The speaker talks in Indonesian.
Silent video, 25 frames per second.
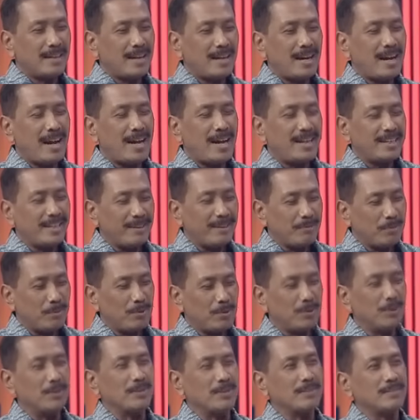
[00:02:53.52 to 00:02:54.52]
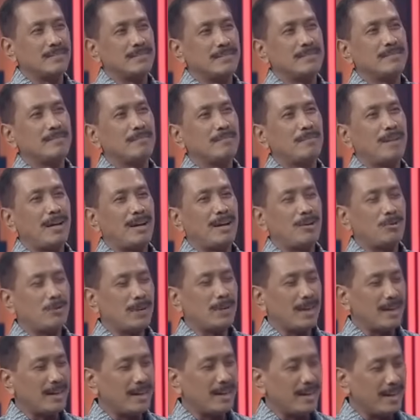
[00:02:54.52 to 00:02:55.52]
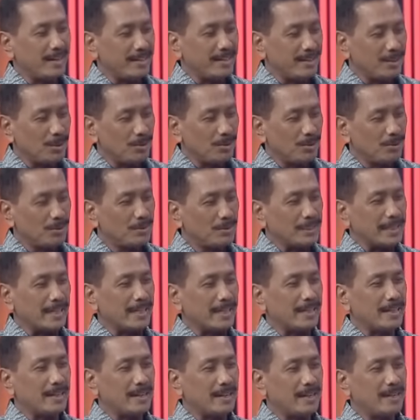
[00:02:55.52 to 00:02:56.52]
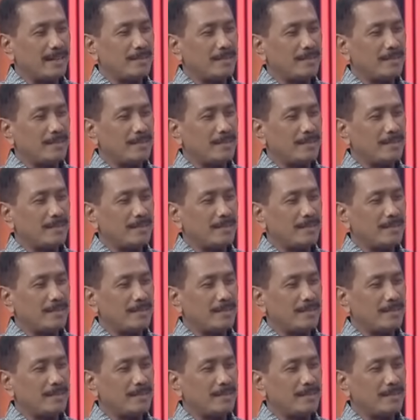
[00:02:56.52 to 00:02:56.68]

andai pun melakukan hal itu, saya kira